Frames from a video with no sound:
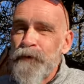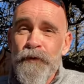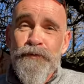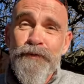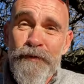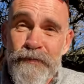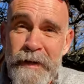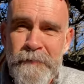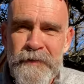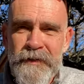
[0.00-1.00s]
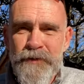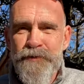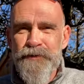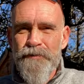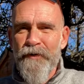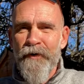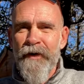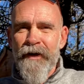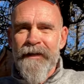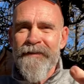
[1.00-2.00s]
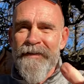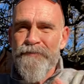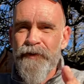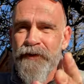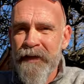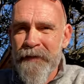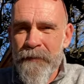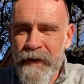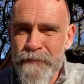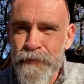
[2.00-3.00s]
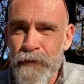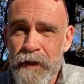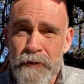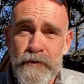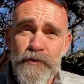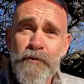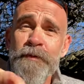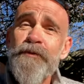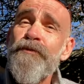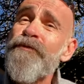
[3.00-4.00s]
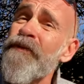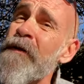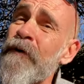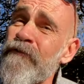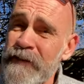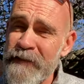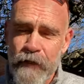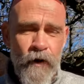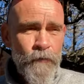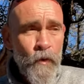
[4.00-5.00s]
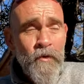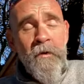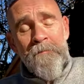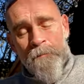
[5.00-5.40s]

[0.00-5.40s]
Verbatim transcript: quand tu te filmes tu es juste devant un téléphone un appareil photo quelque chose puis tu te filmes en fait d'accord donc